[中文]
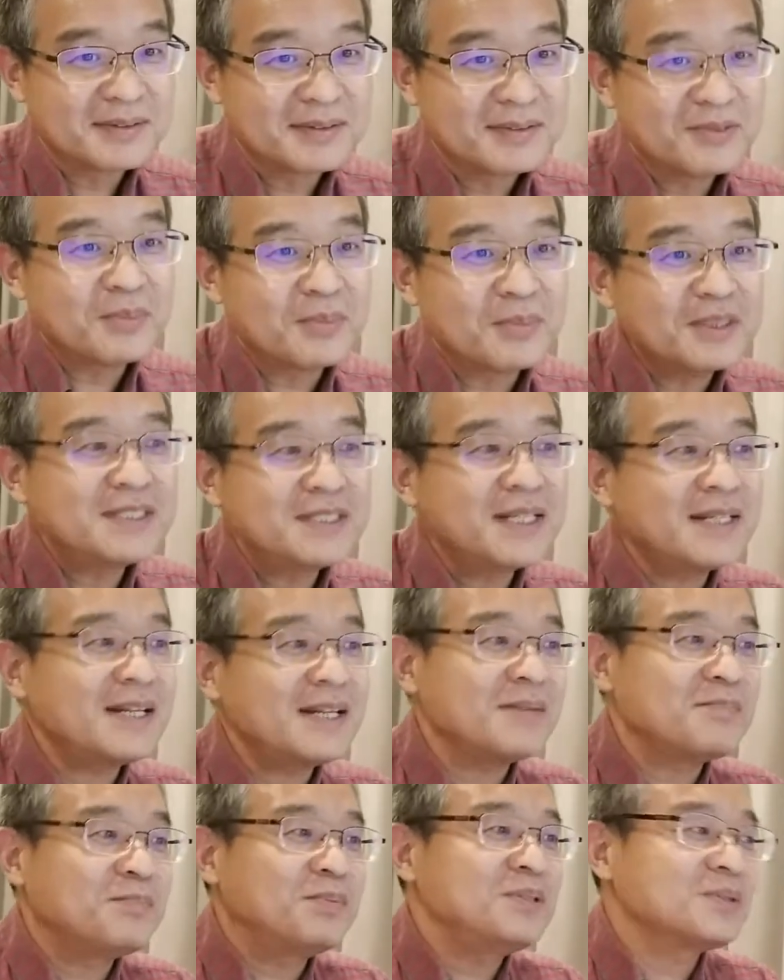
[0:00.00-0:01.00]
我们现在
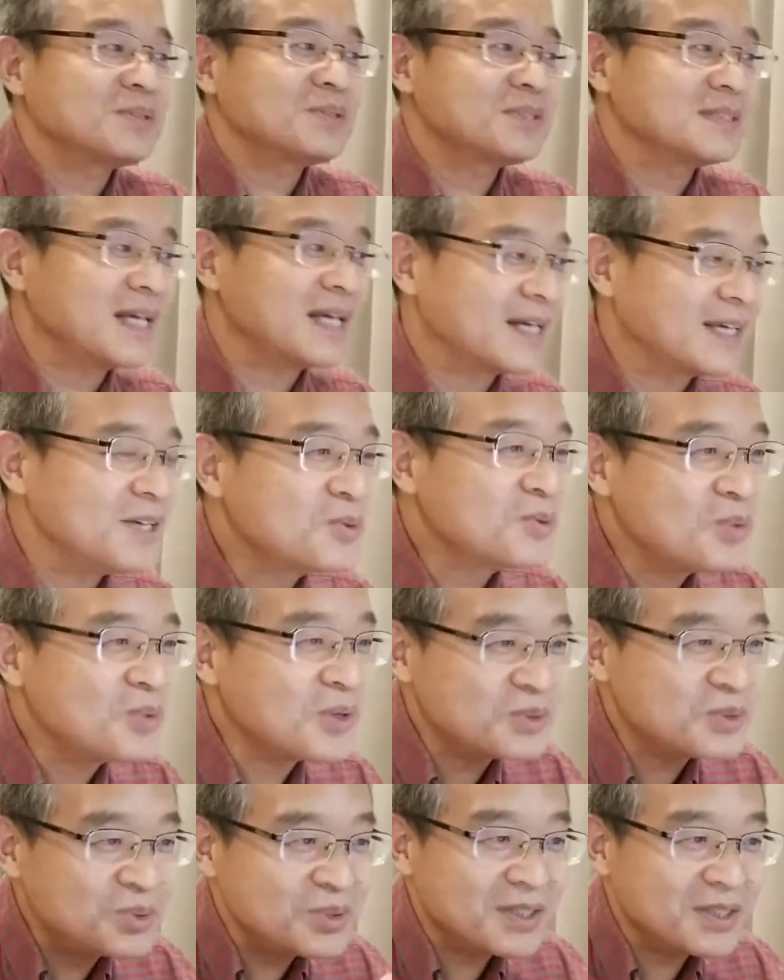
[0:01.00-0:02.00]
不就是在给过
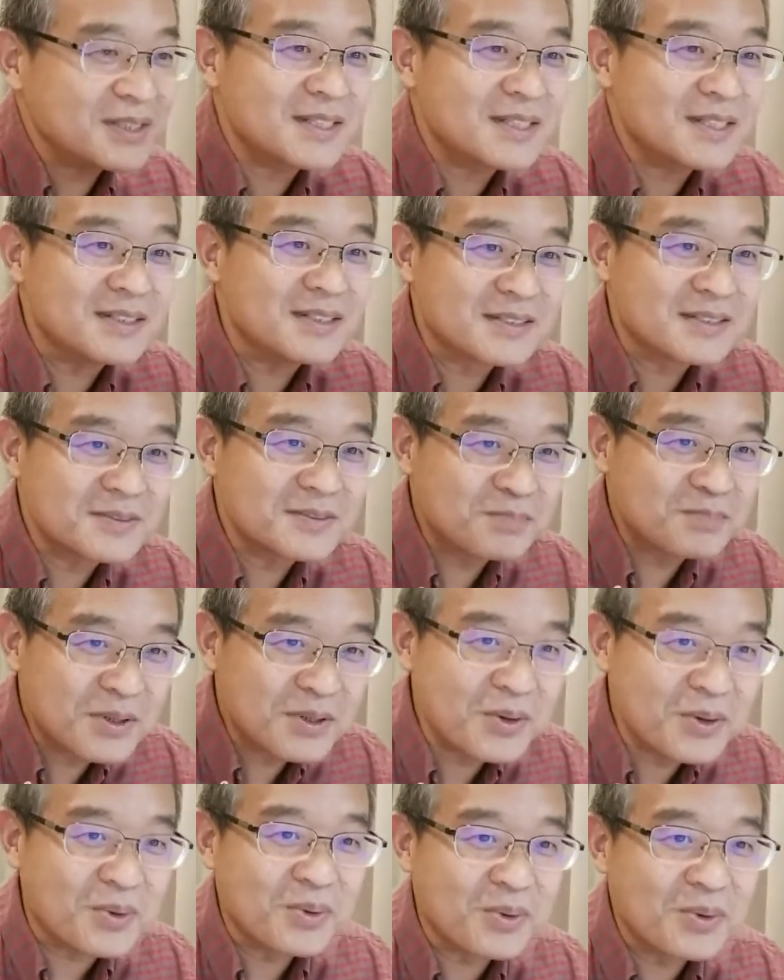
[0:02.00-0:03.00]
去的认知不
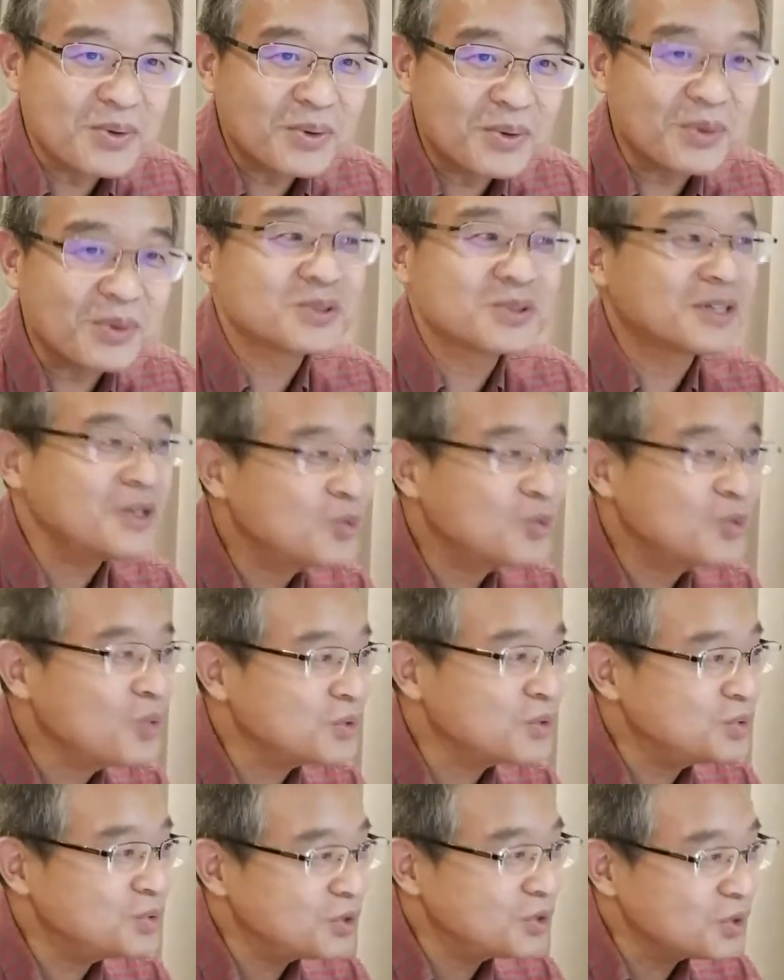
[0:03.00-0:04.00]
够或者给过
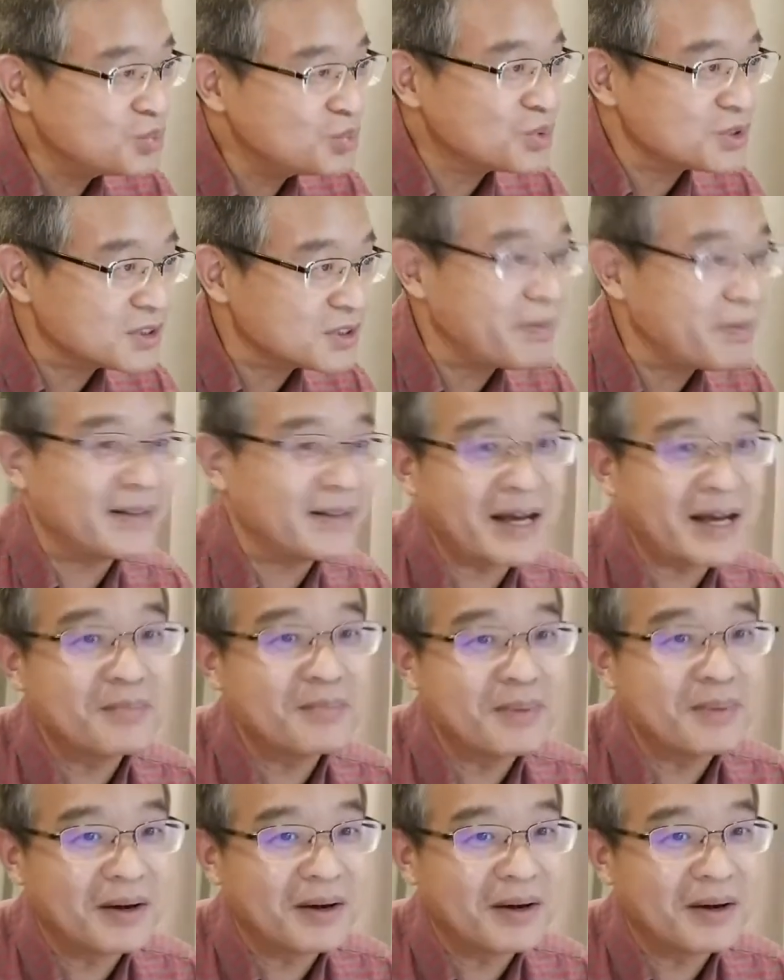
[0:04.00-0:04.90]
去的物资买单吗？